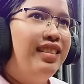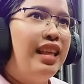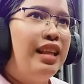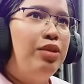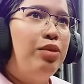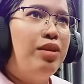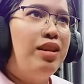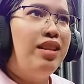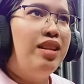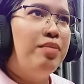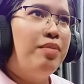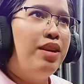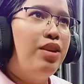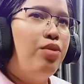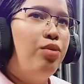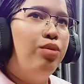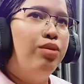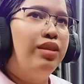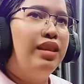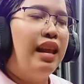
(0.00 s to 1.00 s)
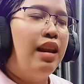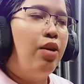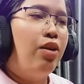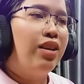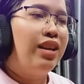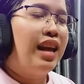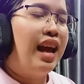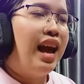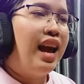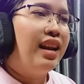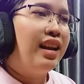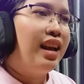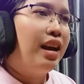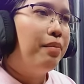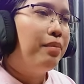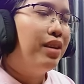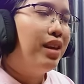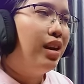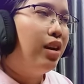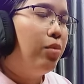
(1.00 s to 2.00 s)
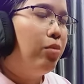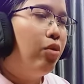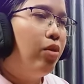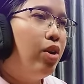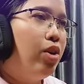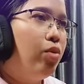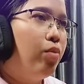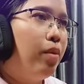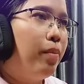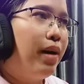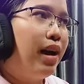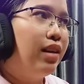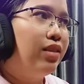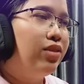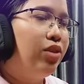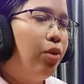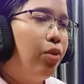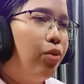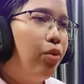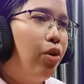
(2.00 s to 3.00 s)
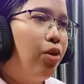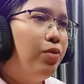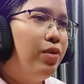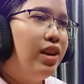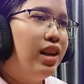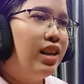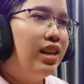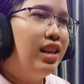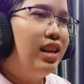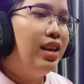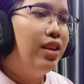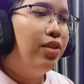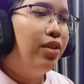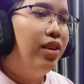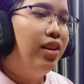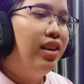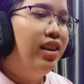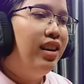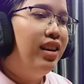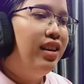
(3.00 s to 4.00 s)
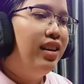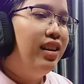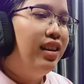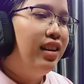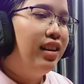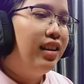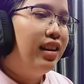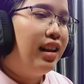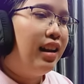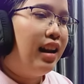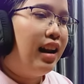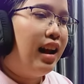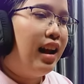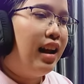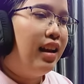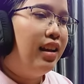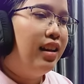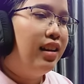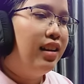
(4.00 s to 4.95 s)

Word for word: แต่ตัวนี้จะไม่อยู่ตลอดการค่ะเมื่อกี้เขาบอกว่าอยู่ประมาณ200 วินาทีเนาะนั่นอะไร